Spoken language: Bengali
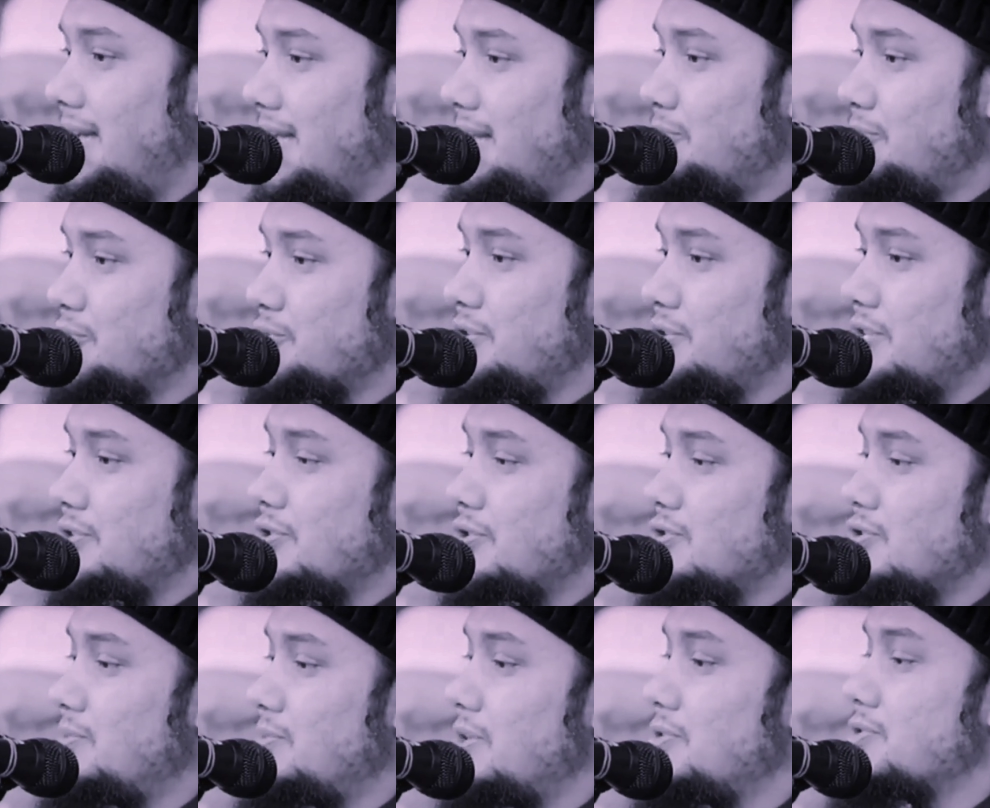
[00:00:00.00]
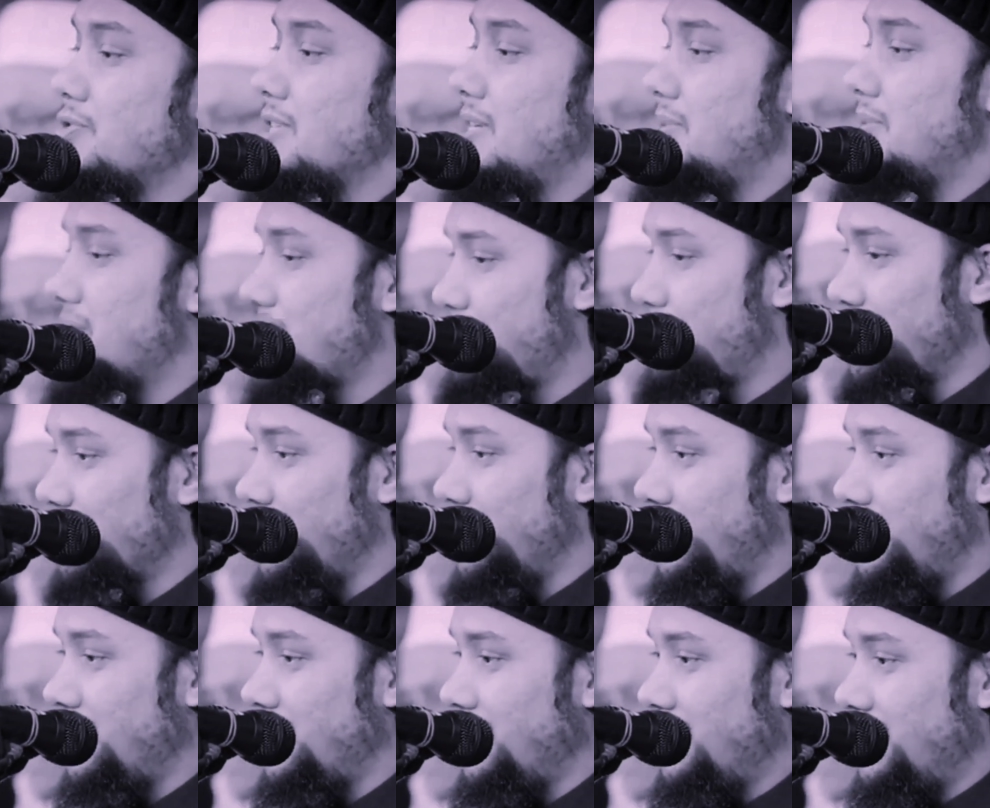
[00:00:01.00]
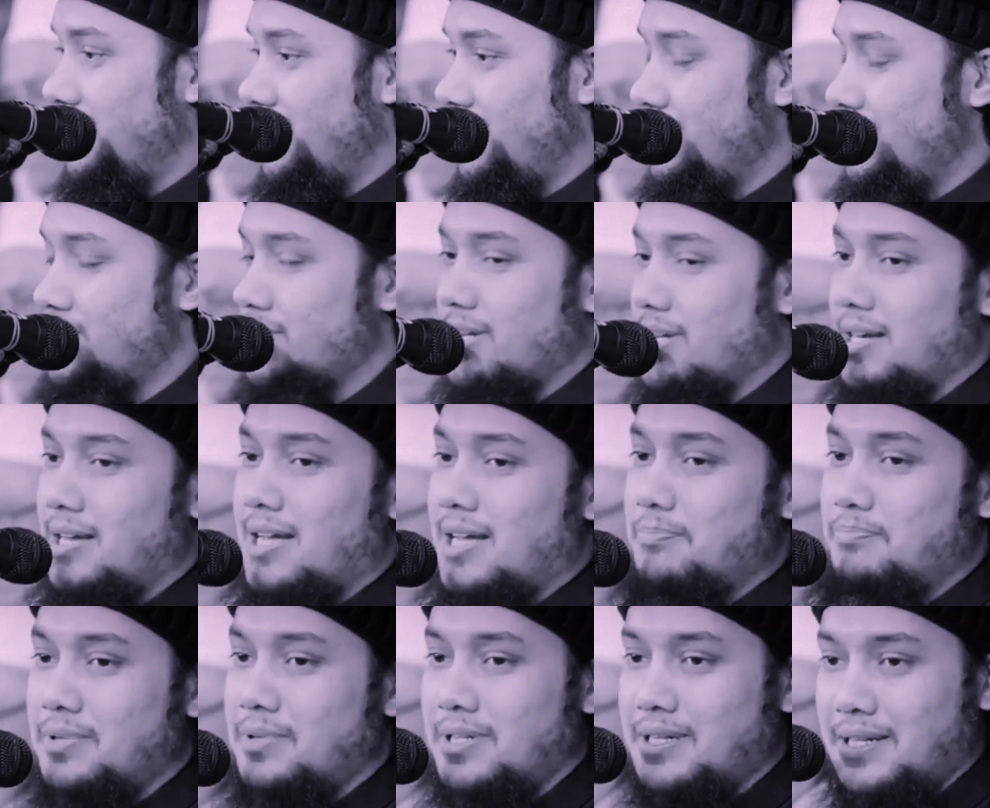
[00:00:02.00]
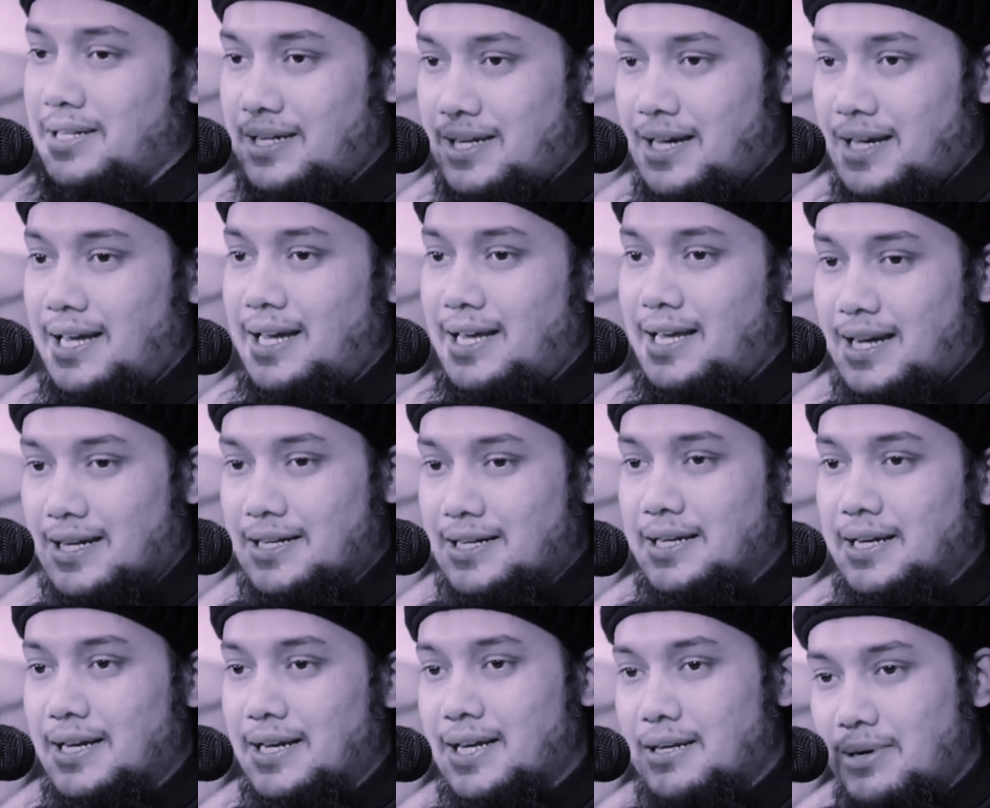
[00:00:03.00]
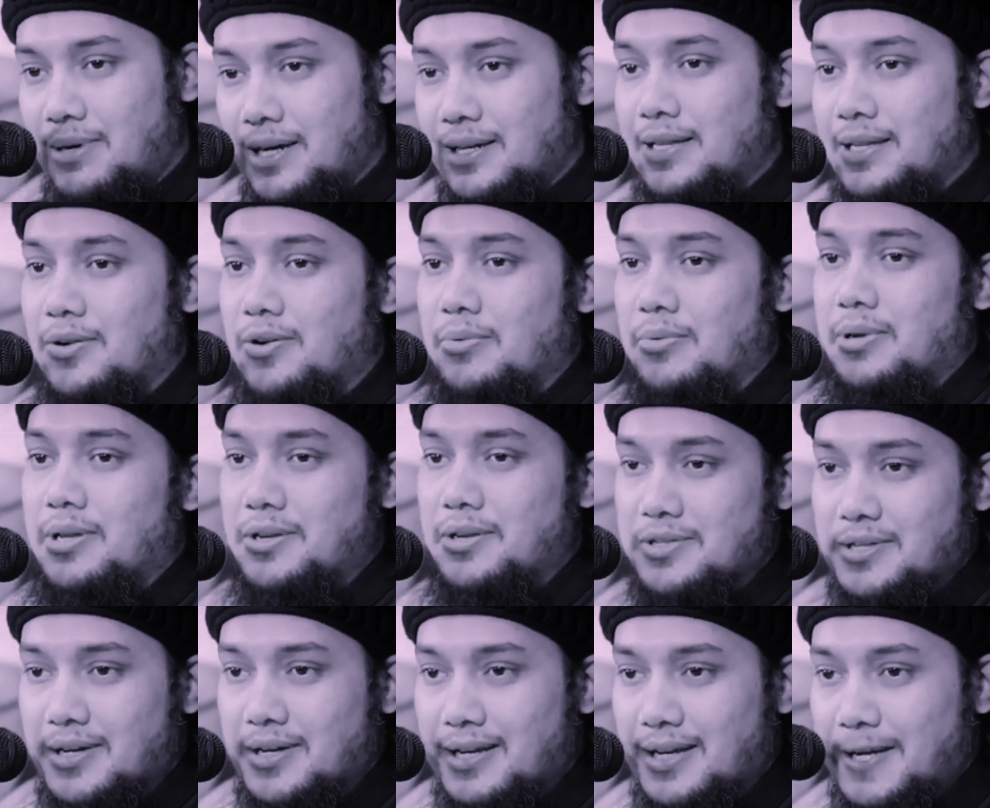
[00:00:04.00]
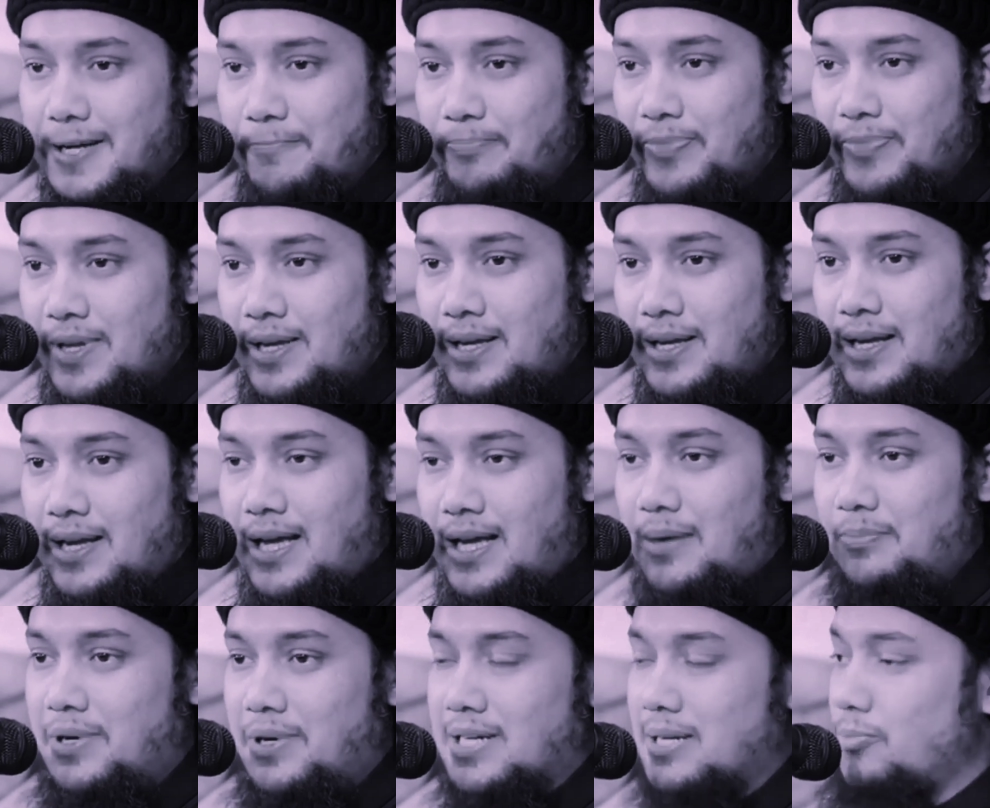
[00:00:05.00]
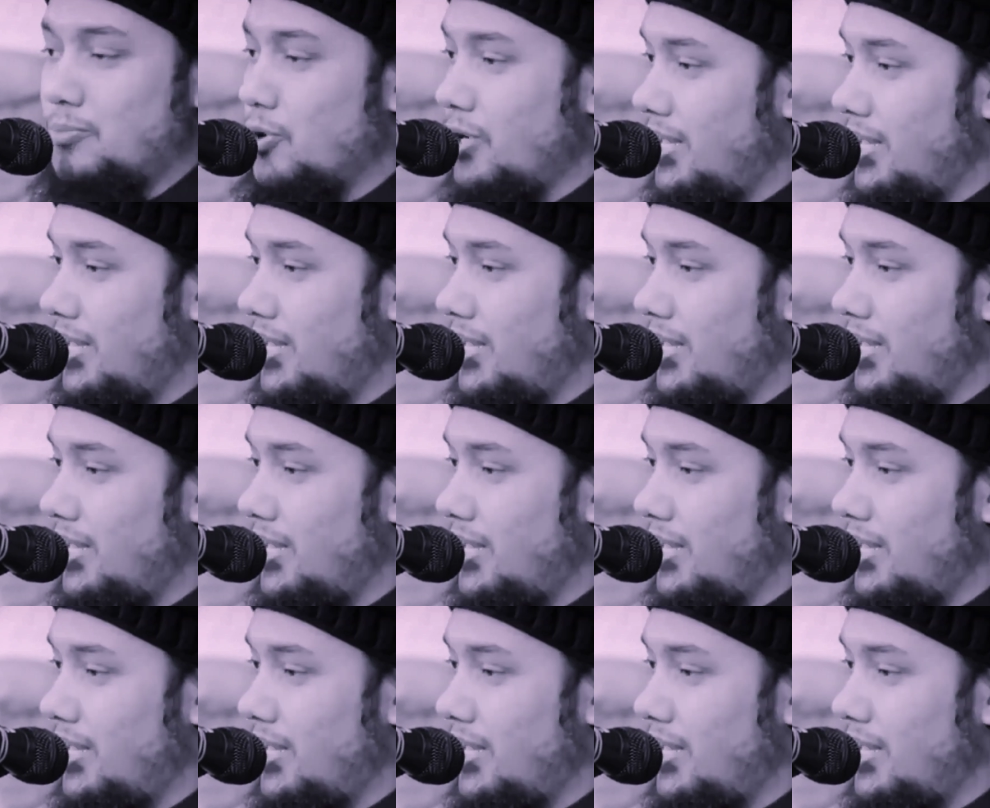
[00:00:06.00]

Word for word: এই মসজিদে যত মানুষ নামাজ পড়বে ইনশাআল্লাহ আপনি এর একটা নেকির ভাগিদার হবেন ইনশাআল্লাহ আপনি একটা বই